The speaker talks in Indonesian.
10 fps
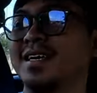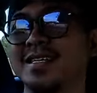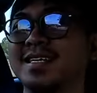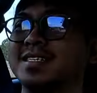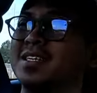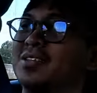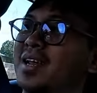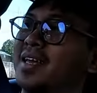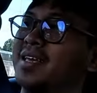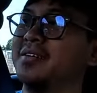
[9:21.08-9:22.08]
kita
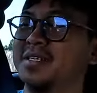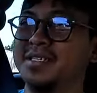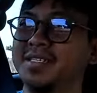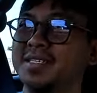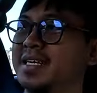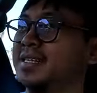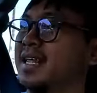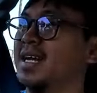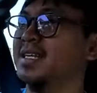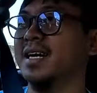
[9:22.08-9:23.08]
segitulah ya wis
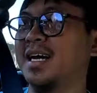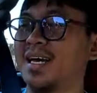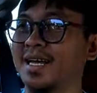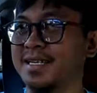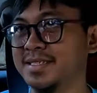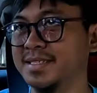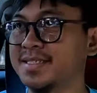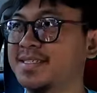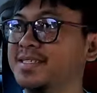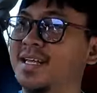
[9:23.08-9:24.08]
kita gas
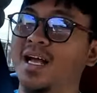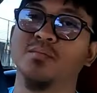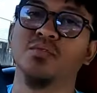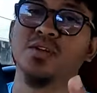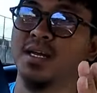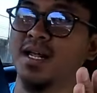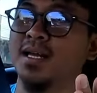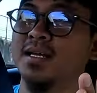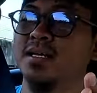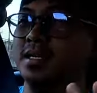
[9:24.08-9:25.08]

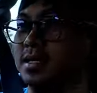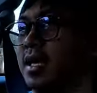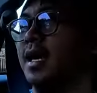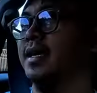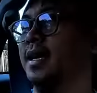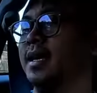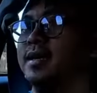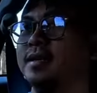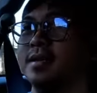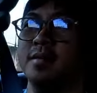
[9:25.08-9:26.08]
alhamdulillah ke tengah ya
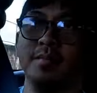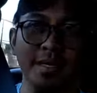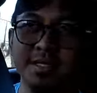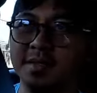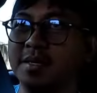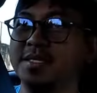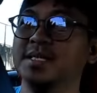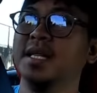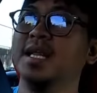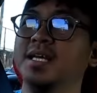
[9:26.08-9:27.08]

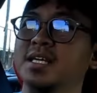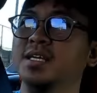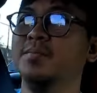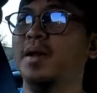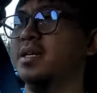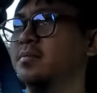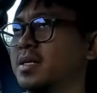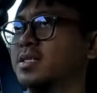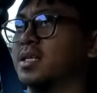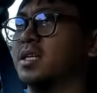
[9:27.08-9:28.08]
macet-macetan lagi paling
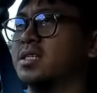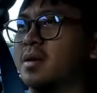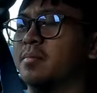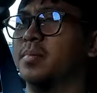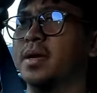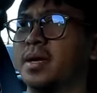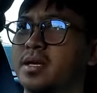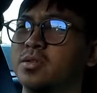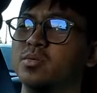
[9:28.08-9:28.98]
macetnya sampai